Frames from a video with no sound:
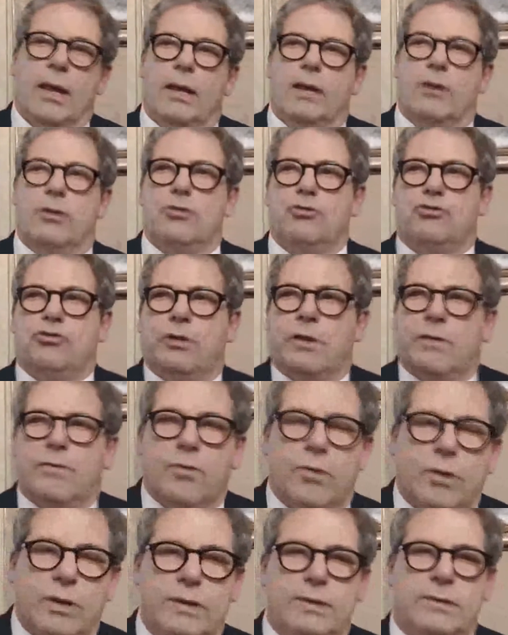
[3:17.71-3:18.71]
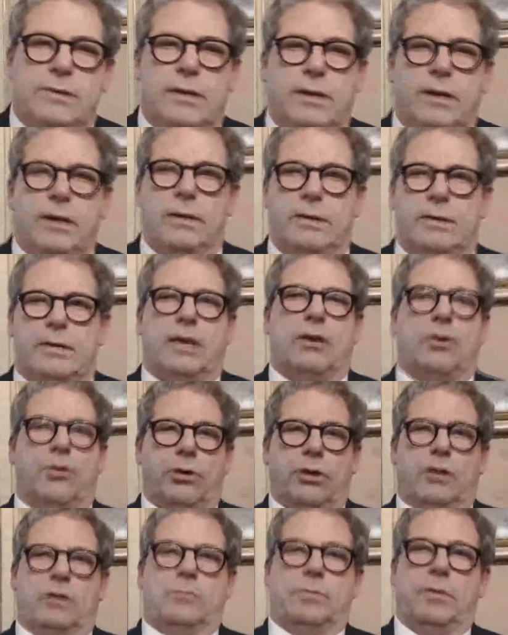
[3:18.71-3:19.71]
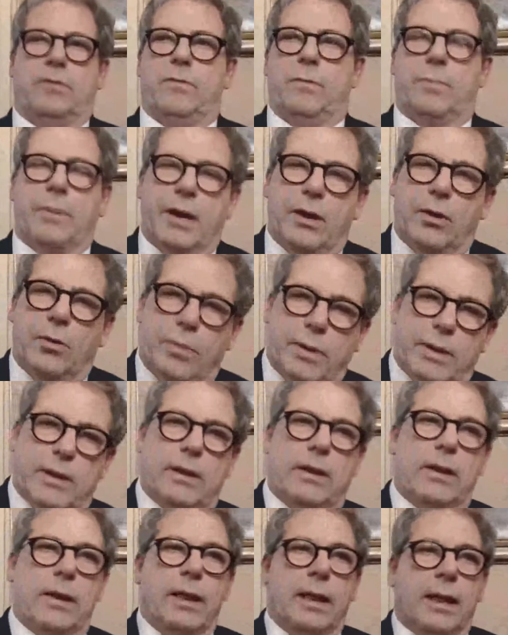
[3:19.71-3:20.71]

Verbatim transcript: Non ci devono essere terrorismi, vi prego, perché